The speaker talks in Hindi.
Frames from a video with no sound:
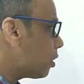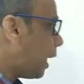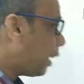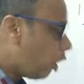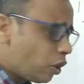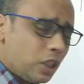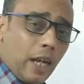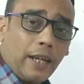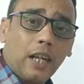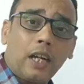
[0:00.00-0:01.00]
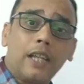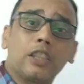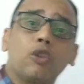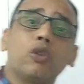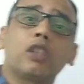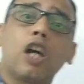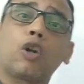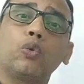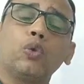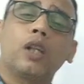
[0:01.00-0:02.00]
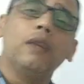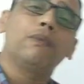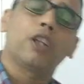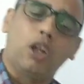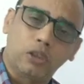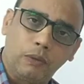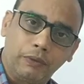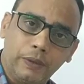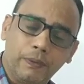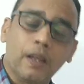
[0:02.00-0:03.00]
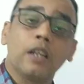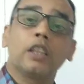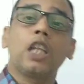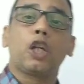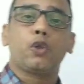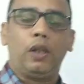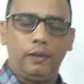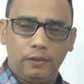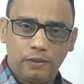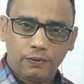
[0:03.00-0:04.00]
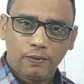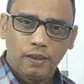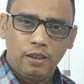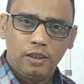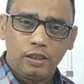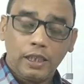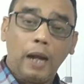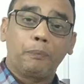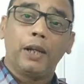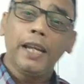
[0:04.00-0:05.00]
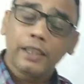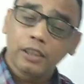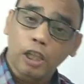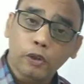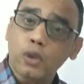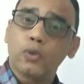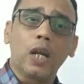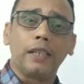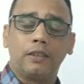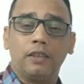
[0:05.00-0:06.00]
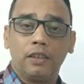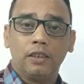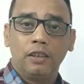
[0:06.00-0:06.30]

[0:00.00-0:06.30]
साइकोलॉजी आया कहां से तो इसका रूट है फिलॉसफी दर्शन या आप कहें कि दर्शन शास्त्र